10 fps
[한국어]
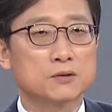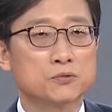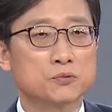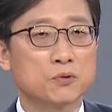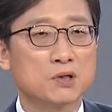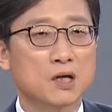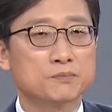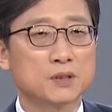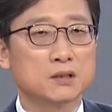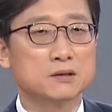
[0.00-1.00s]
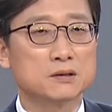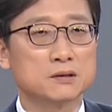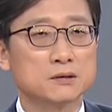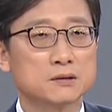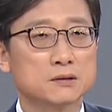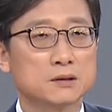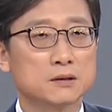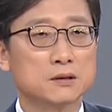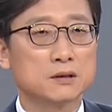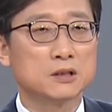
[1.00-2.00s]
주어가 없다는 등
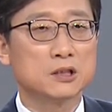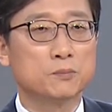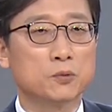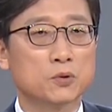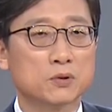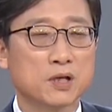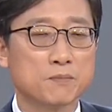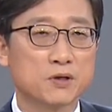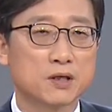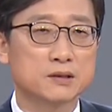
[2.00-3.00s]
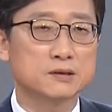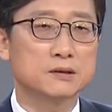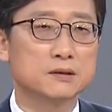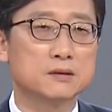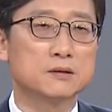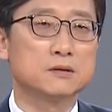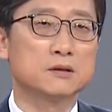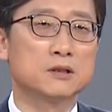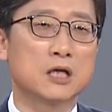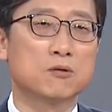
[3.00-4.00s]
이 보도를 해명하는
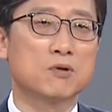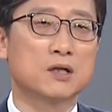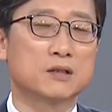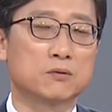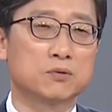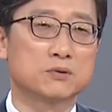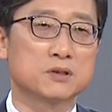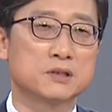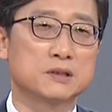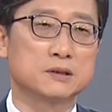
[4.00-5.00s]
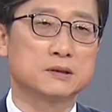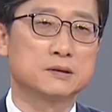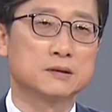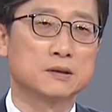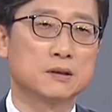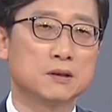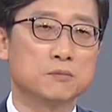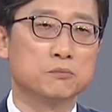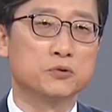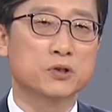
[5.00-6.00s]
여당과 대통령실은
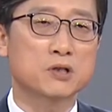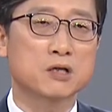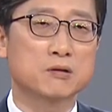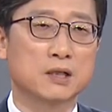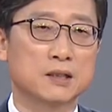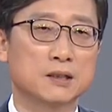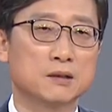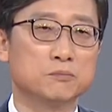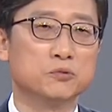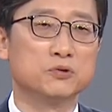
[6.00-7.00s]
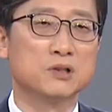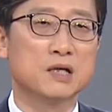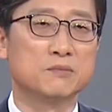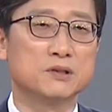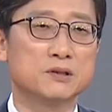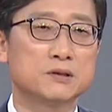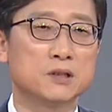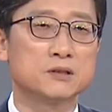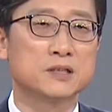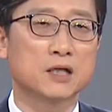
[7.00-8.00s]
무력감과 무능함을
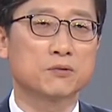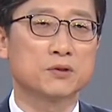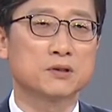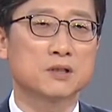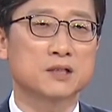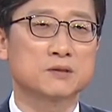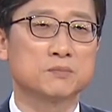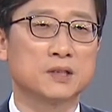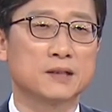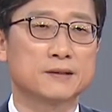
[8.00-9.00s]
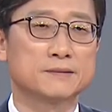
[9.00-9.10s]
전시하고 있는 것 같습니다.